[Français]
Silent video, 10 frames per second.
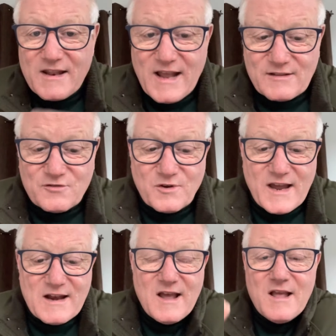
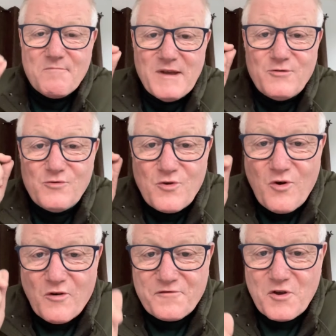naturel, mais nous nous
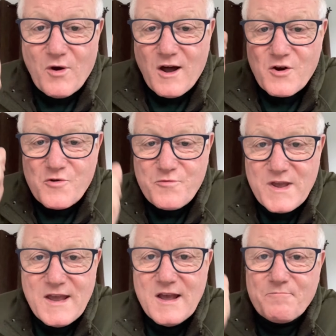confions en
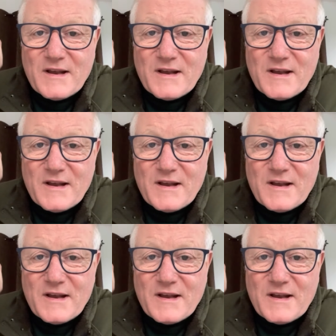lui